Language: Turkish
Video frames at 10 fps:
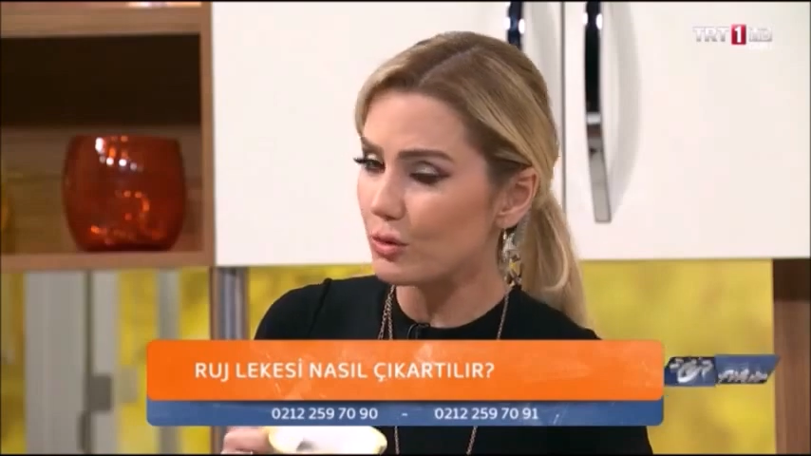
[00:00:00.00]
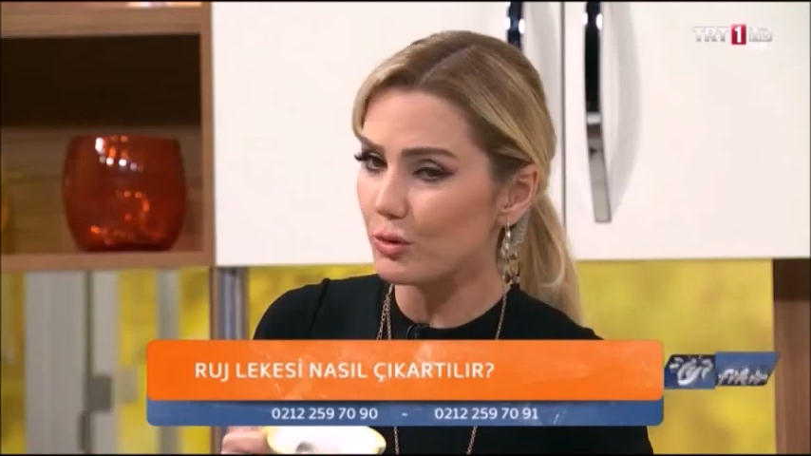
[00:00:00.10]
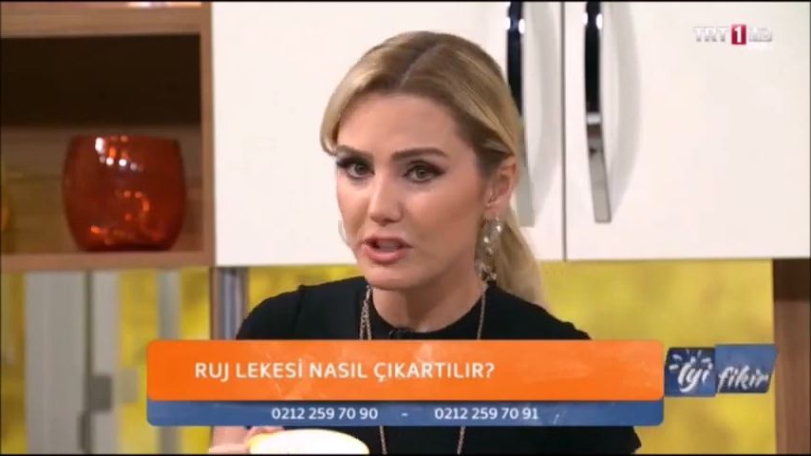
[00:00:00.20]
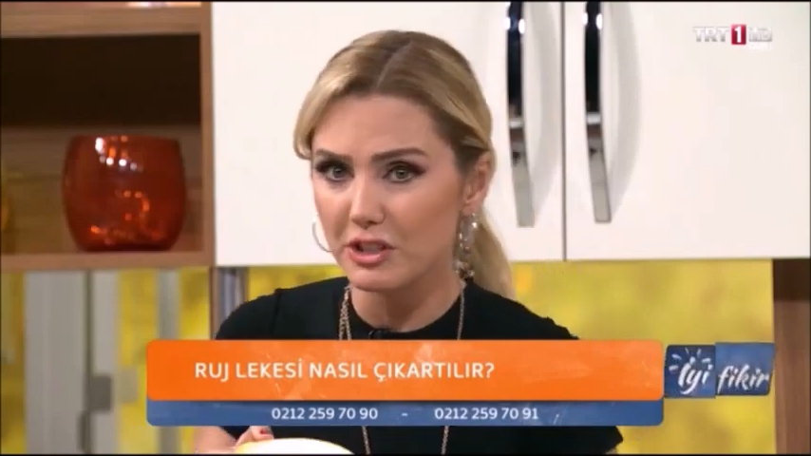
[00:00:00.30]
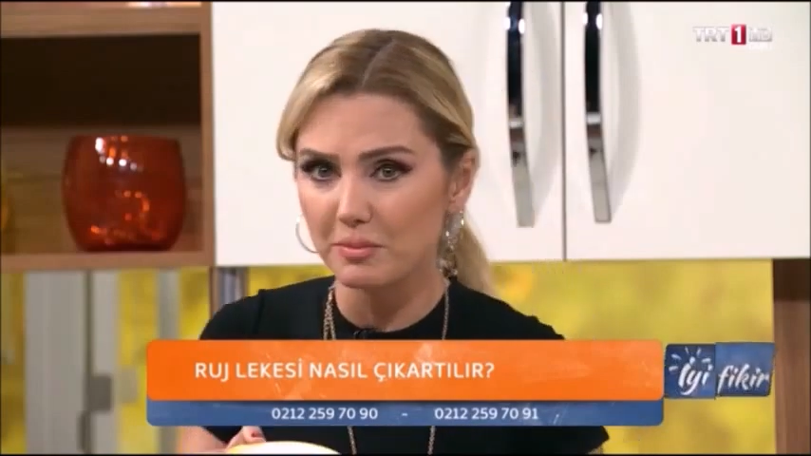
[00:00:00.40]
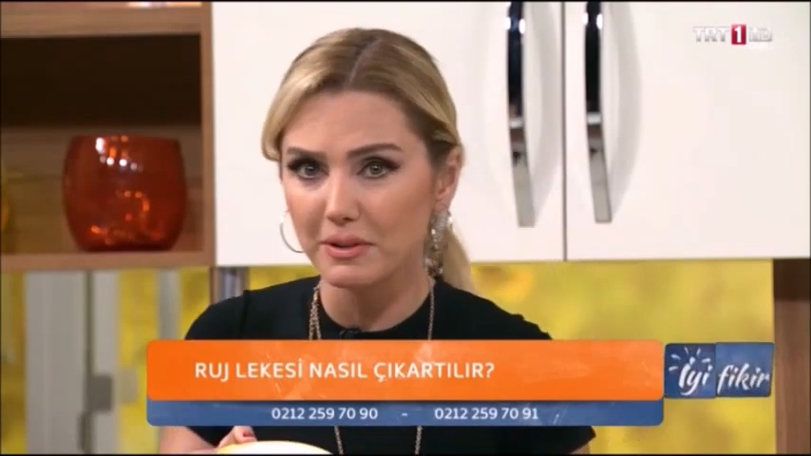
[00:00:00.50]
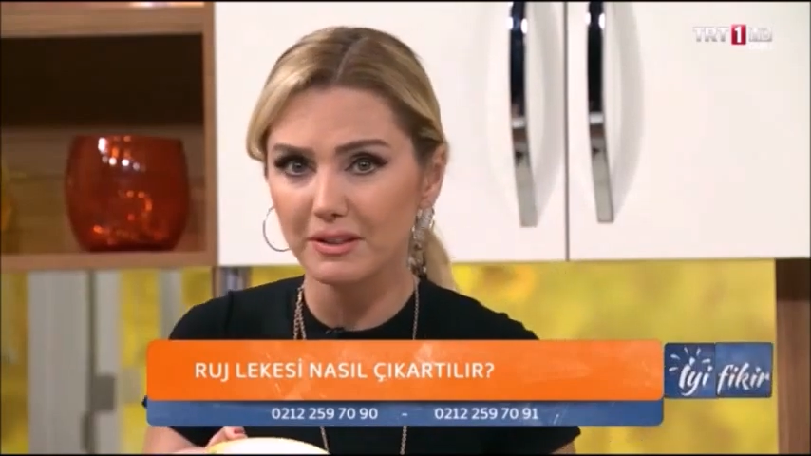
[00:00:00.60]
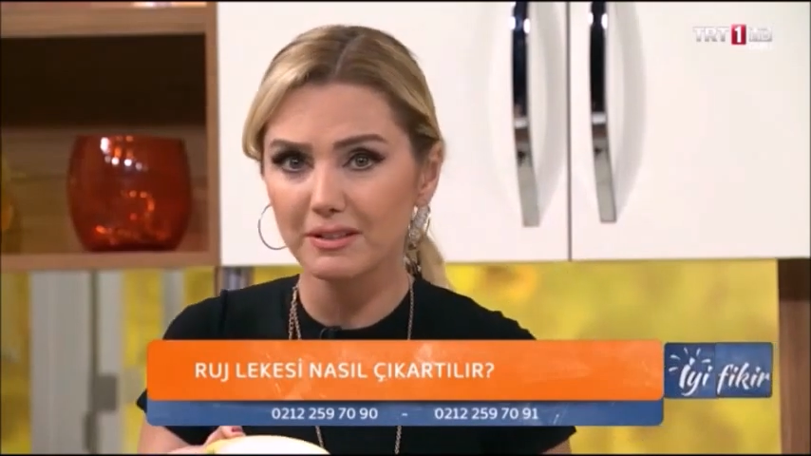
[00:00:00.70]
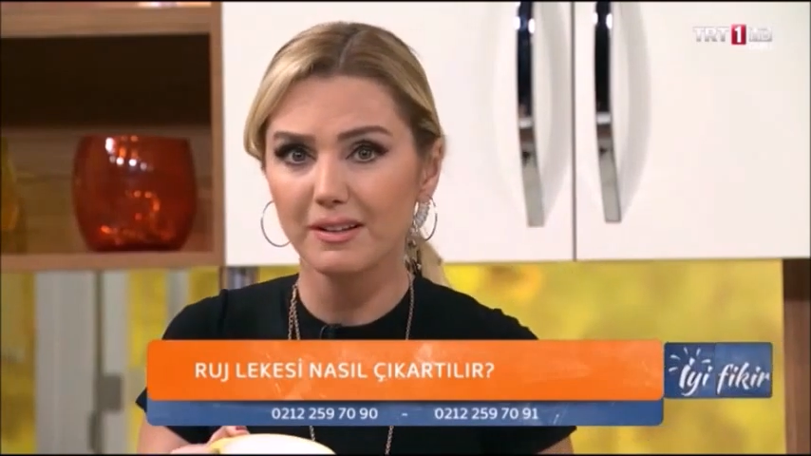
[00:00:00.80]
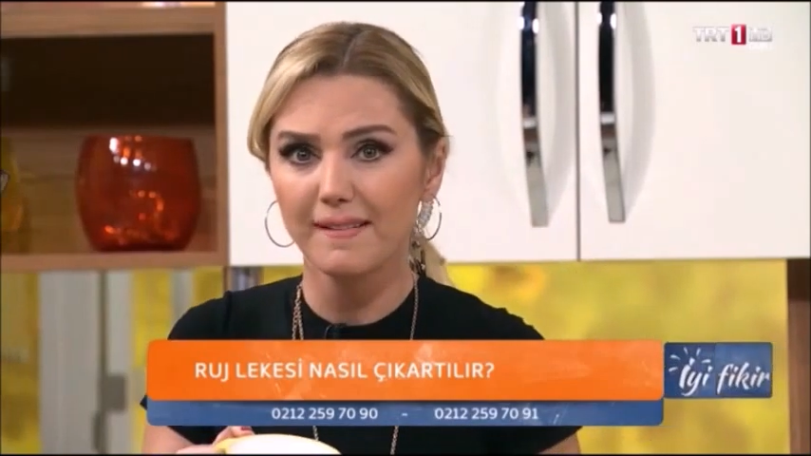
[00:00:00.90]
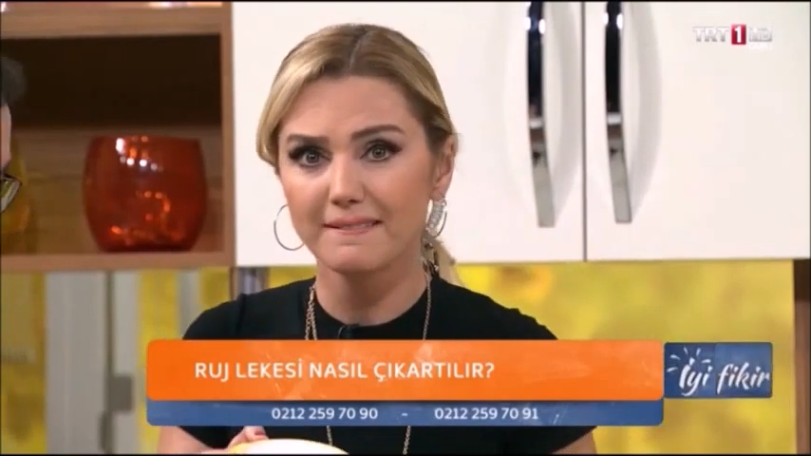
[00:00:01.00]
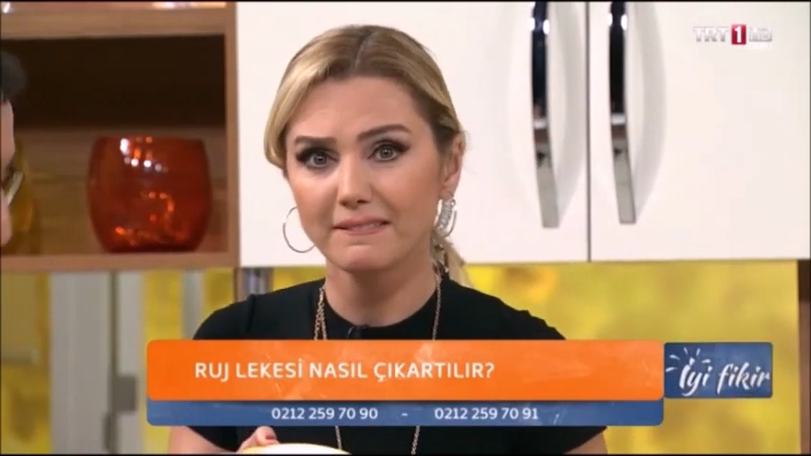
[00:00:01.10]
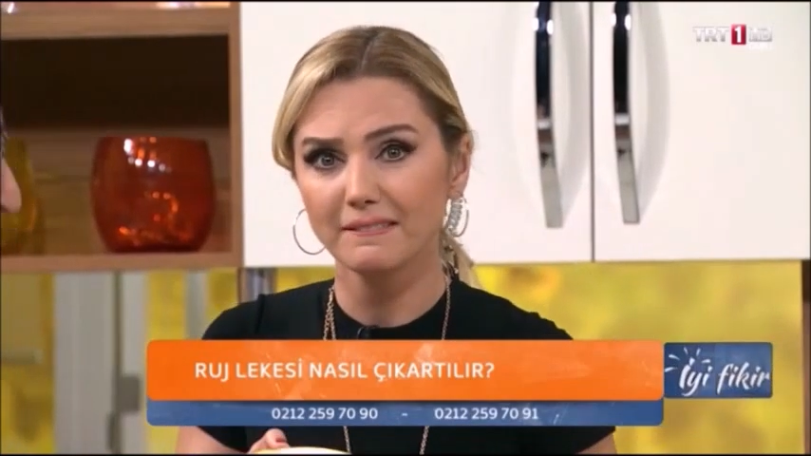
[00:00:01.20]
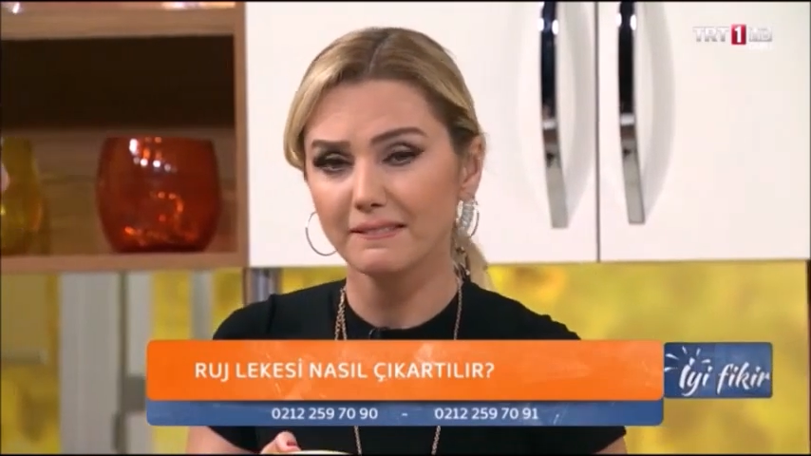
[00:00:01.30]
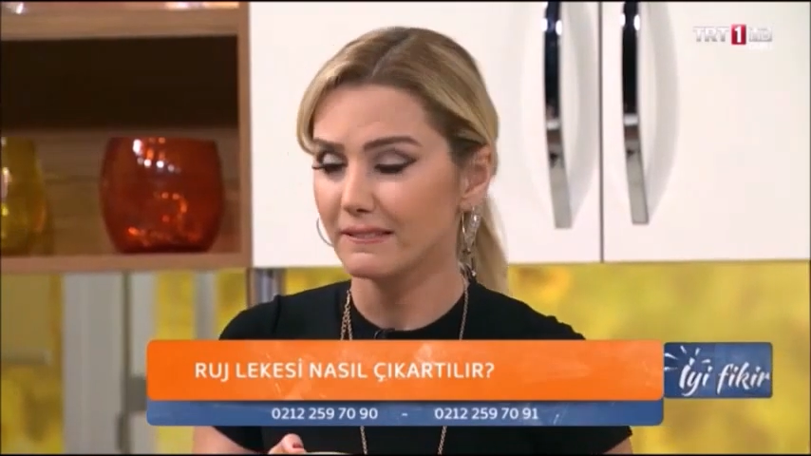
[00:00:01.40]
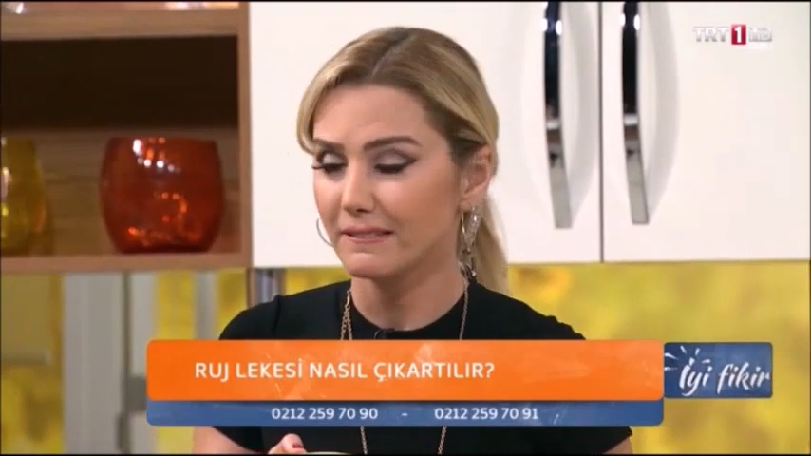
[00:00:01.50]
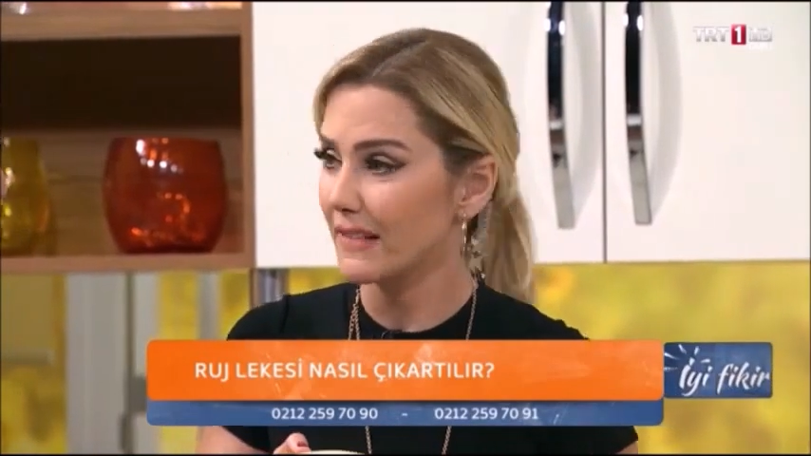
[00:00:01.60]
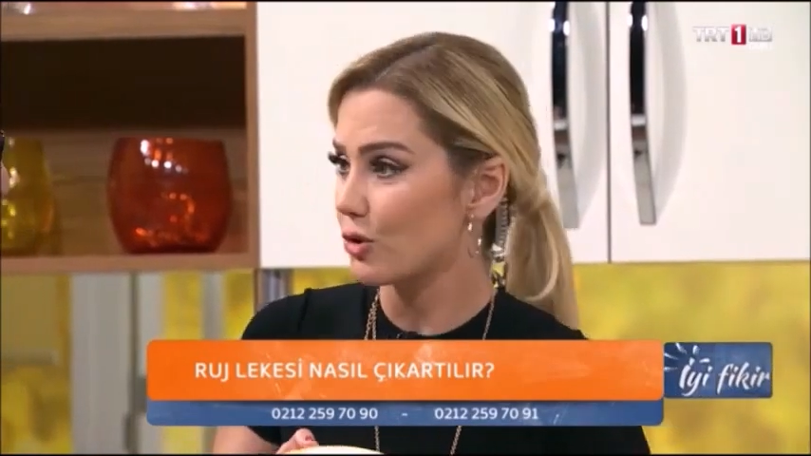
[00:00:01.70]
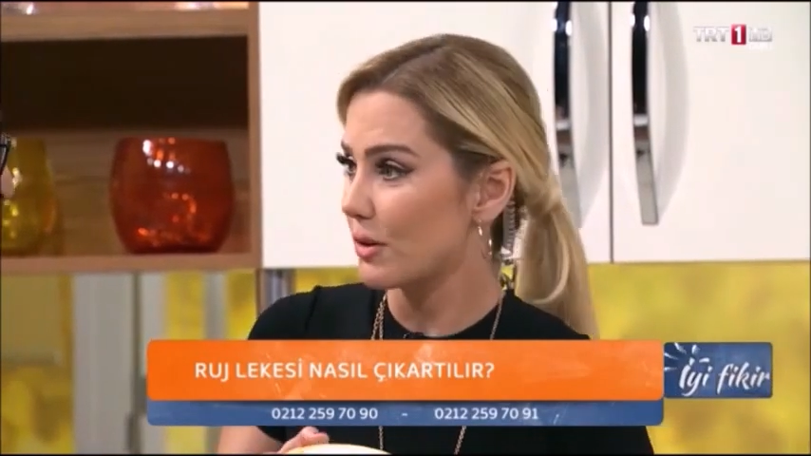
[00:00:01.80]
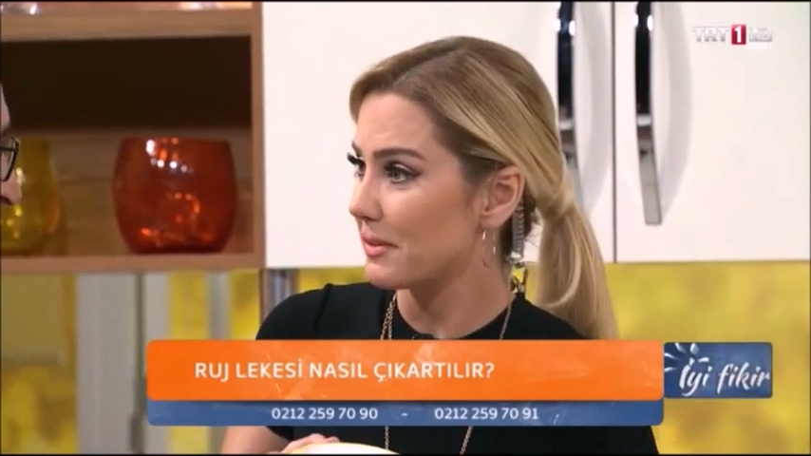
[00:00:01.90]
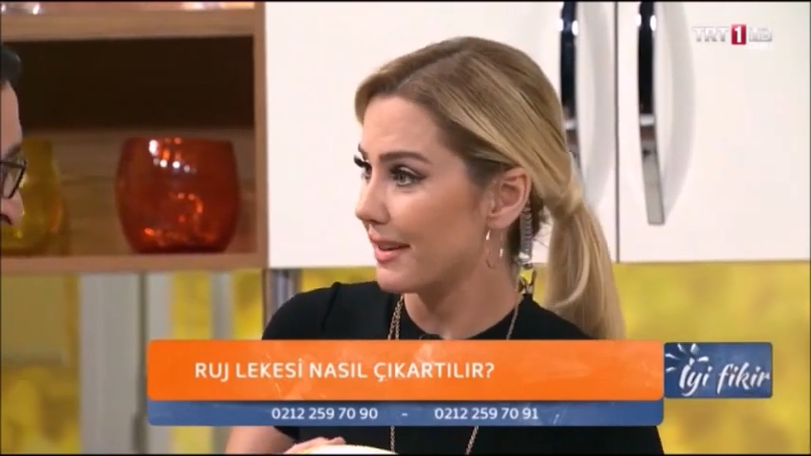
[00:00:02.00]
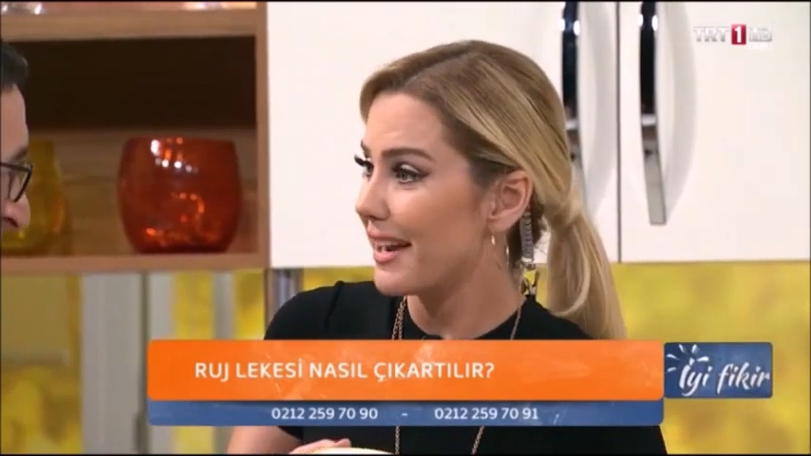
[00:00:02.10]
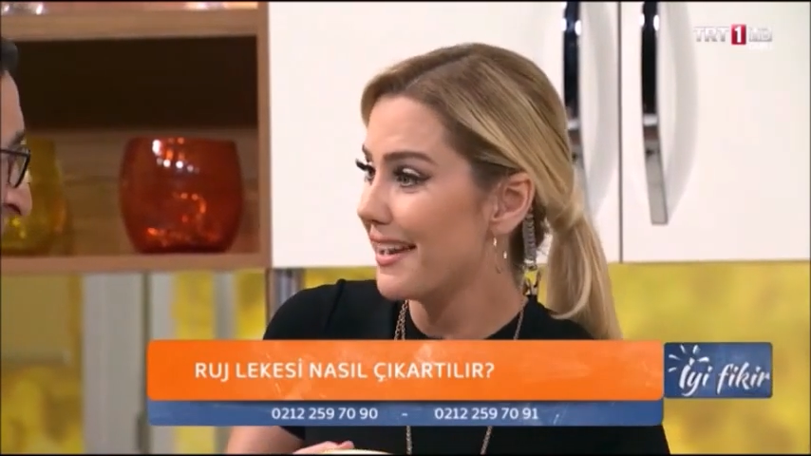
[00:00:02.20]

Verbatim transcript: dönüyor e, acaba? E, tabii çok faydalı bir